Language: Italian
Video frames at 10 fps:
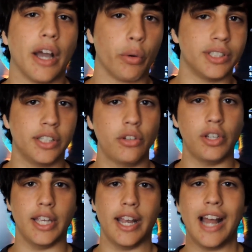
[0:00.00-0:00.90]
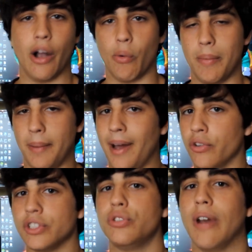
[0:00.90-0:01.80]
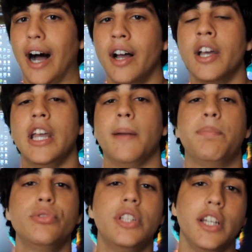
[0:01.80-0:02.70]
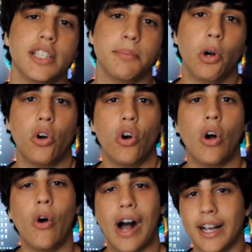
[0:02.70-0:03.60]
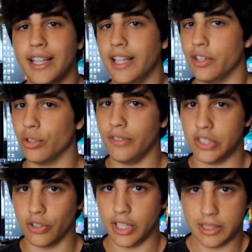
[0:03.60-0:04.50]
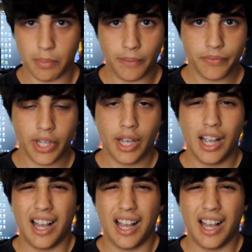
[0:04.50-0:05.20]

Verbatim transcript: quindi a queste teorie nacque per mano di Seurat il puntinismo o anche detto divisionismo.